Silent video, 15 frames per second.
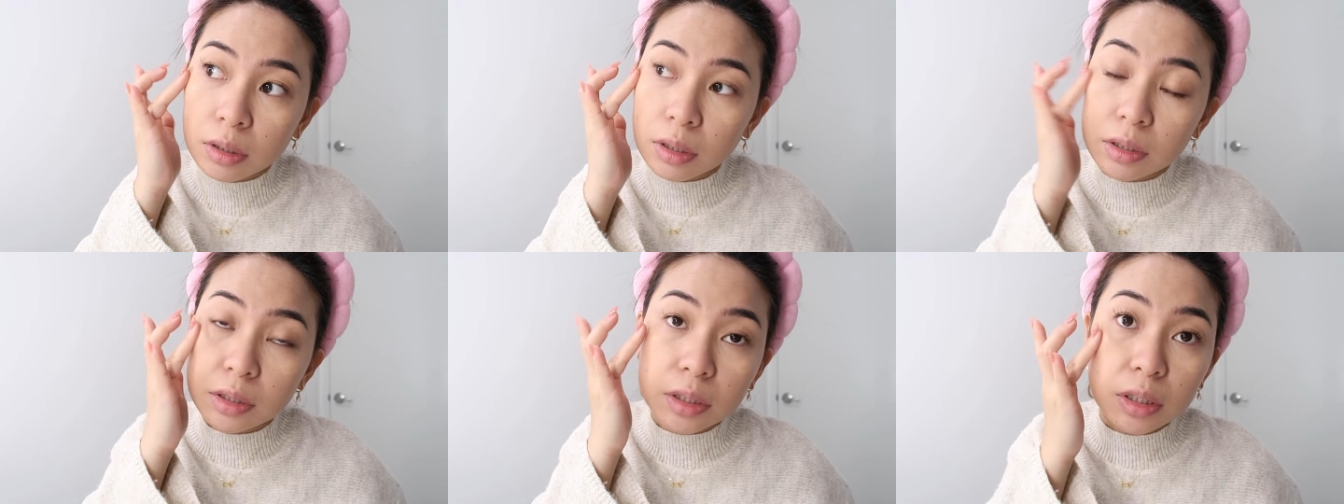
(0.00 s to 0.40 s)

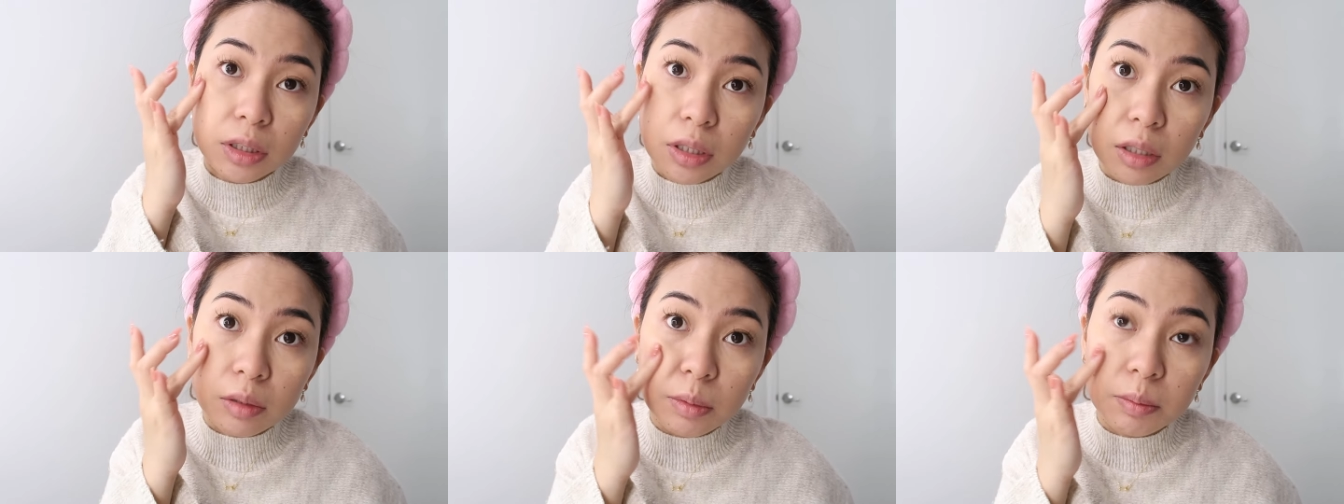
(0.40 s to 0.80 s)
Kasi hindi
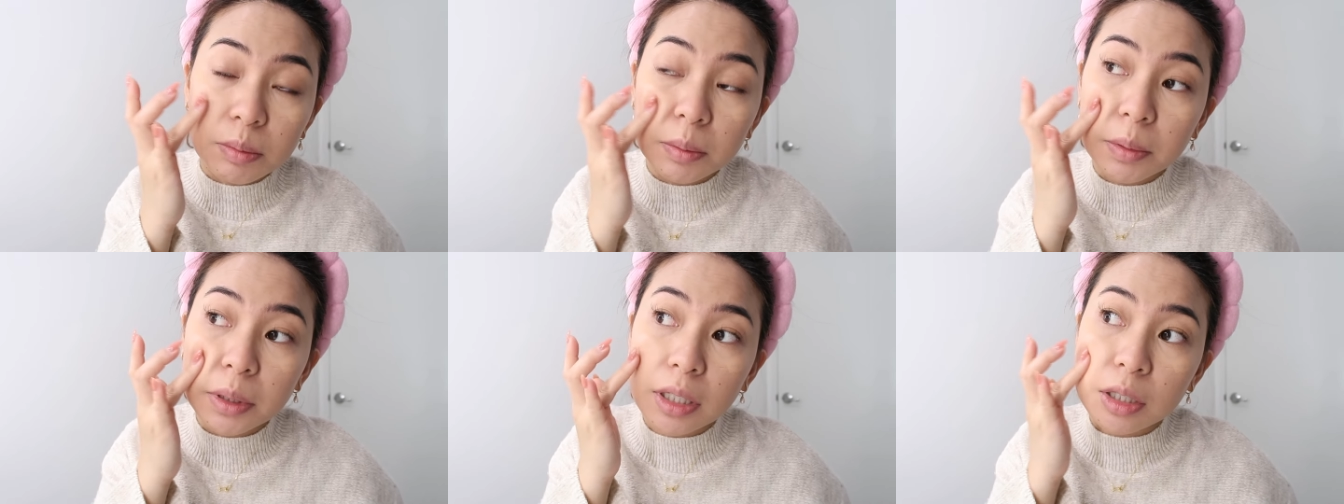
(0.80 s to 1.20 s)
na ako
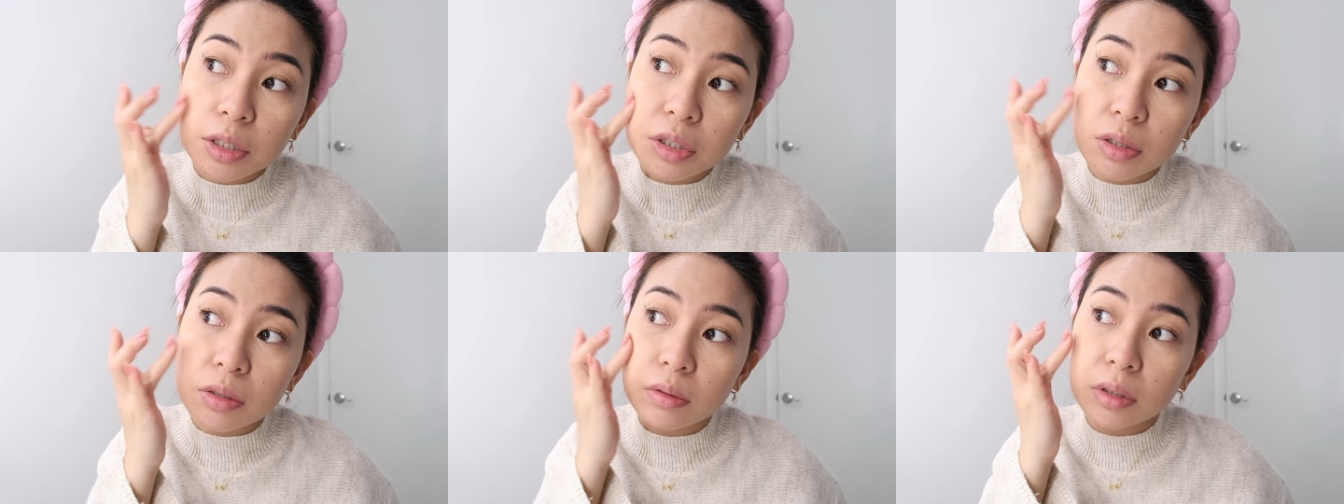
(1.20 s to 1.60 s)

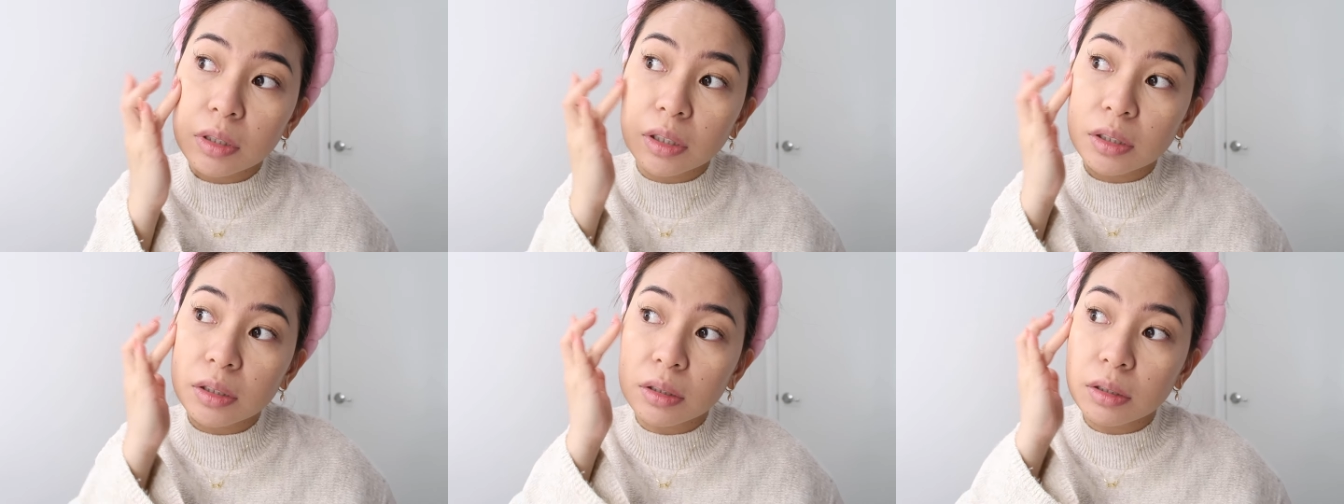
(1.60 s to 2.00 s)
magpapalashes
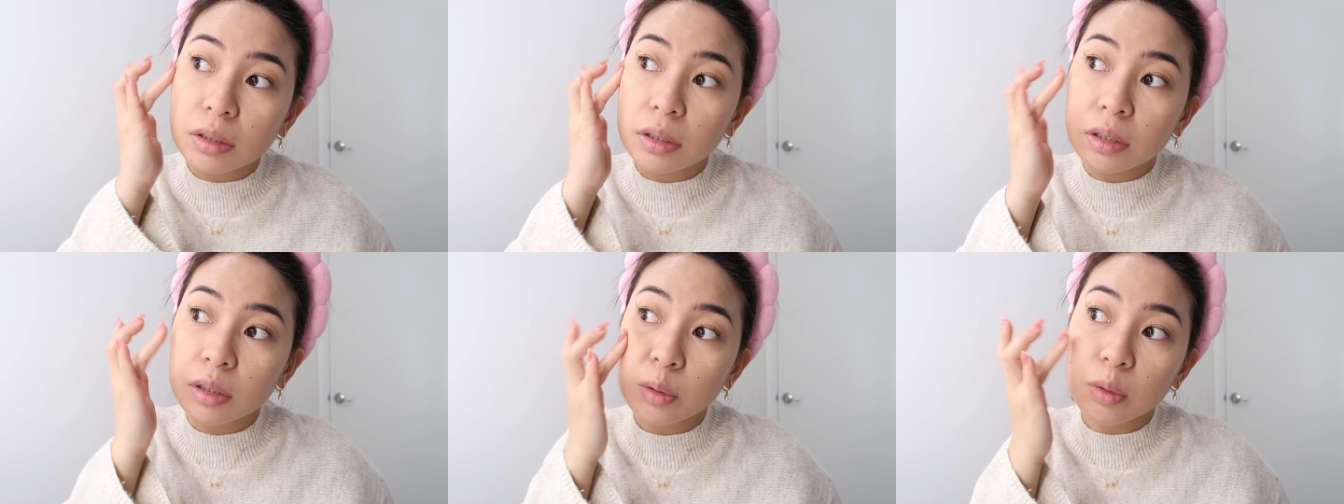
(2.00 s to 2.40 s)
ulit.
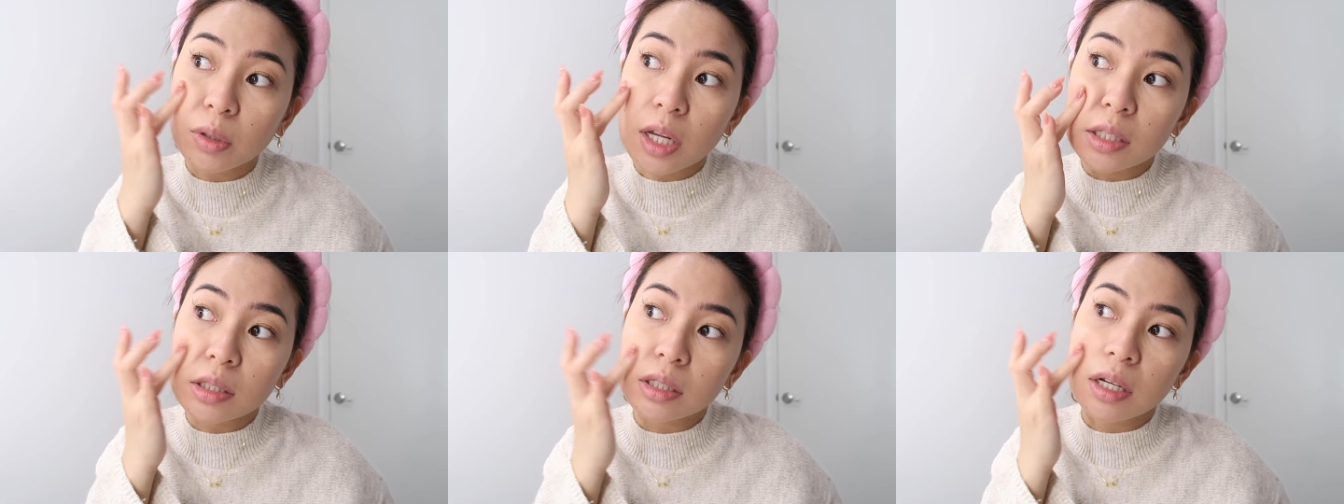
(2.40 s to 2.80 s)
Yung
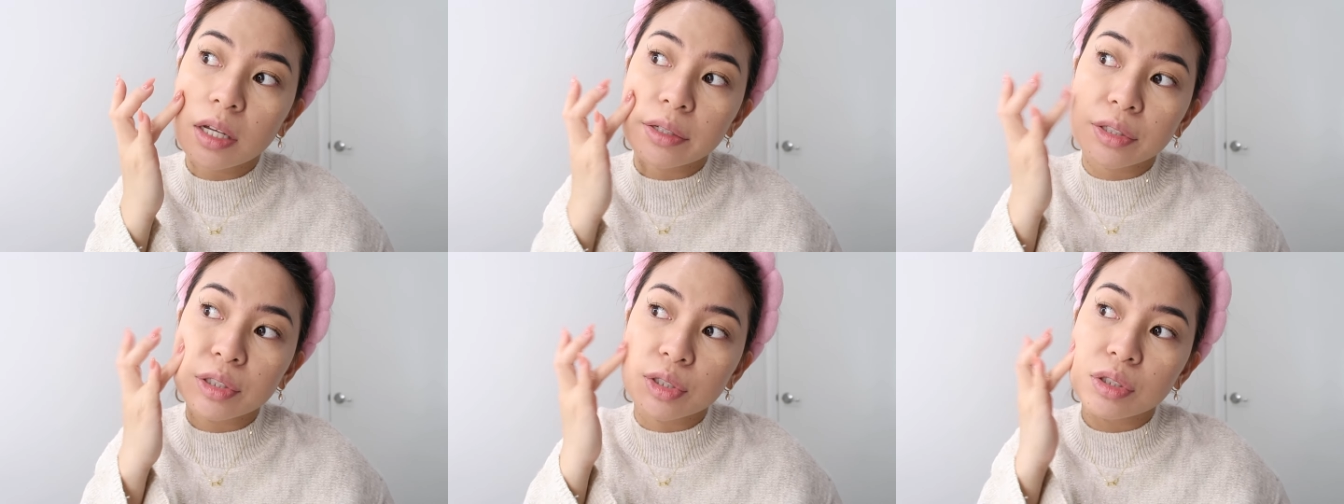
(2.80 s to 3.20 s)
last
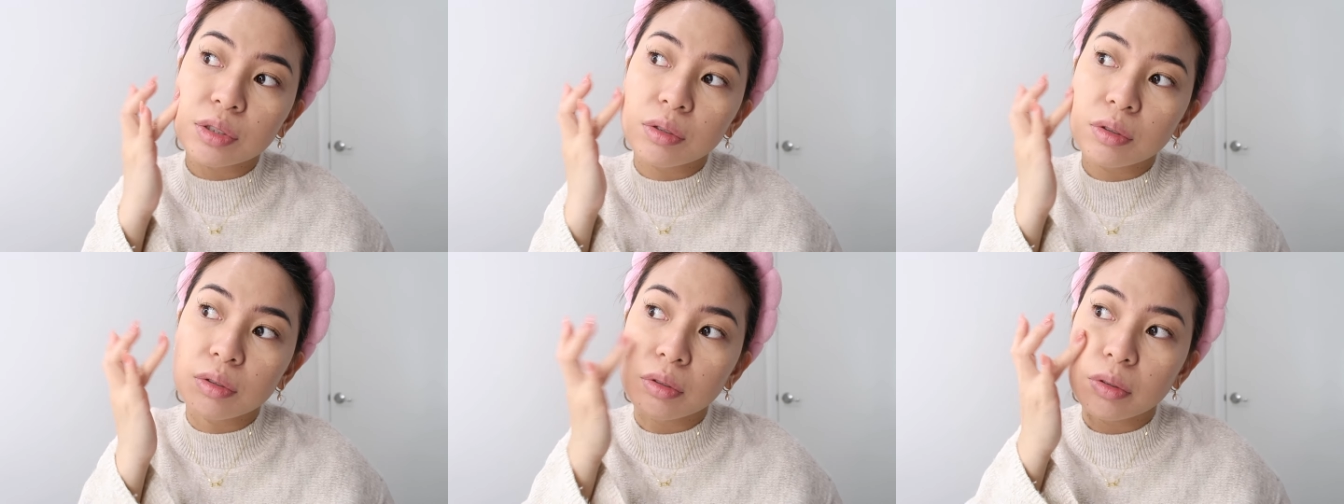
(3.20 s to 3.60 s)
lashes
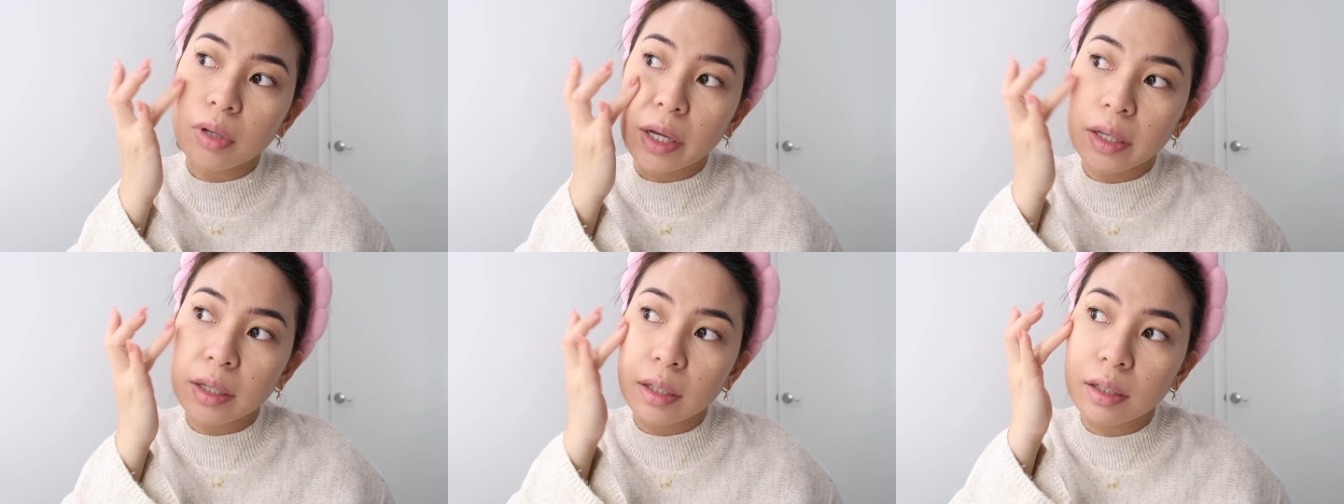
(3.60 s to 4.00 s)
ko,
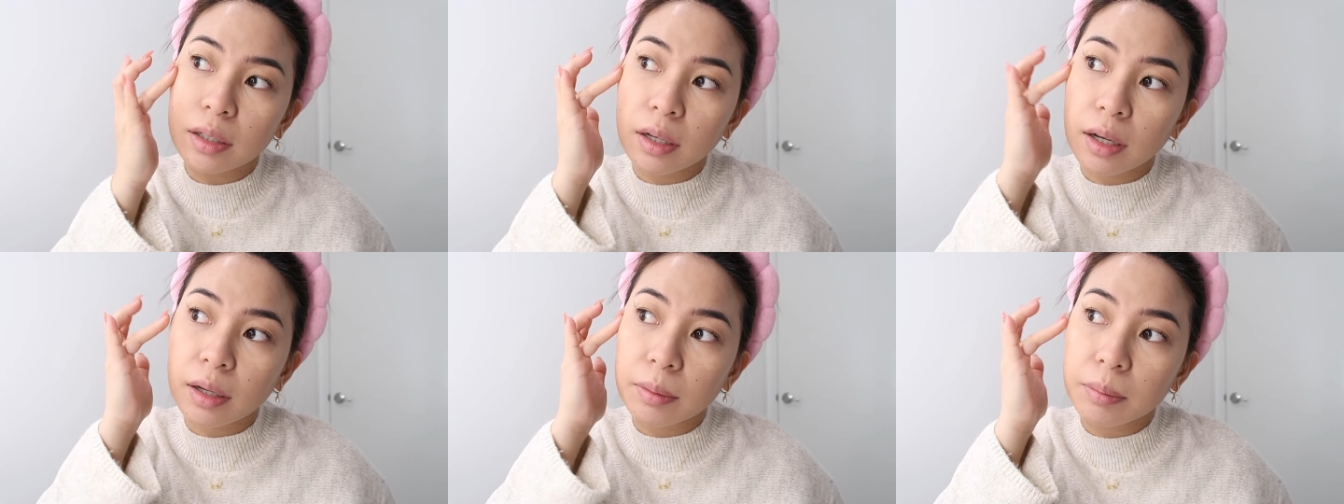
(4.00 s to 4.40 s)
ay,
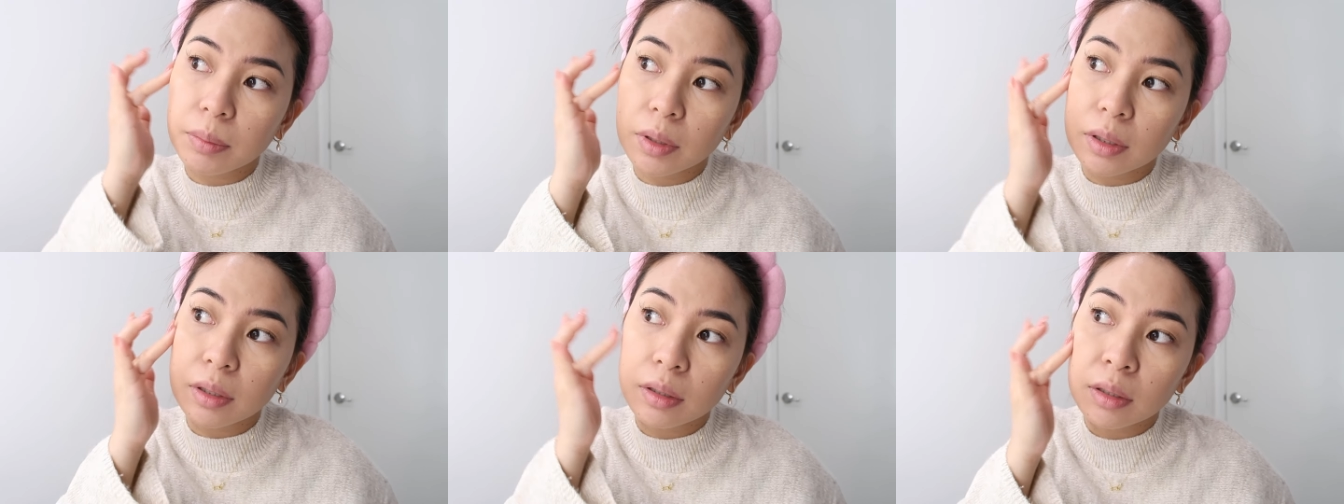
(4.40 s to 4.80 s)

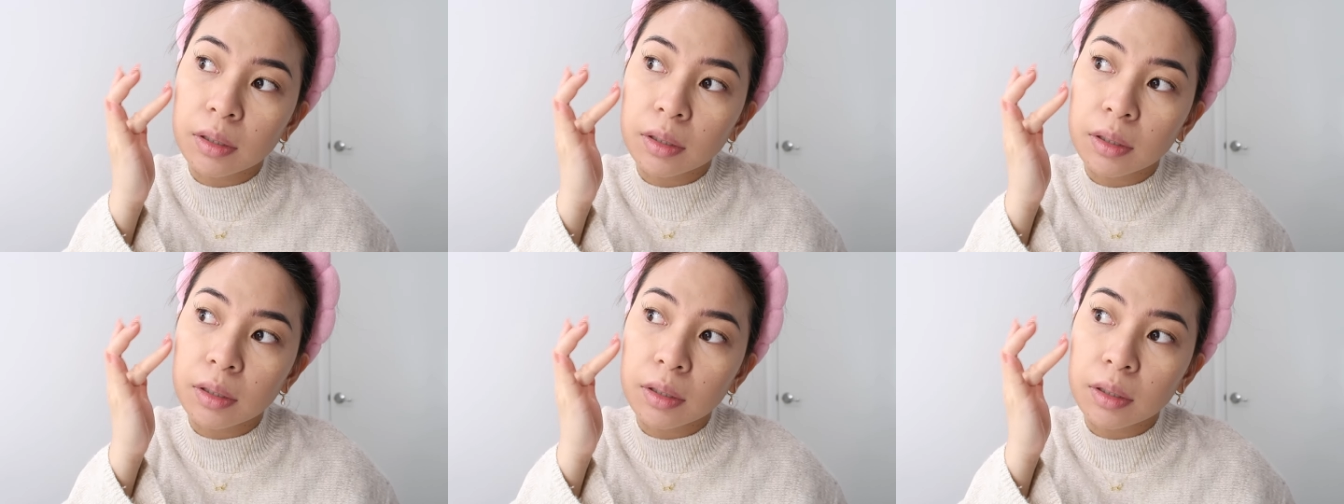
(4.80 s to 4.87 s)
grabe.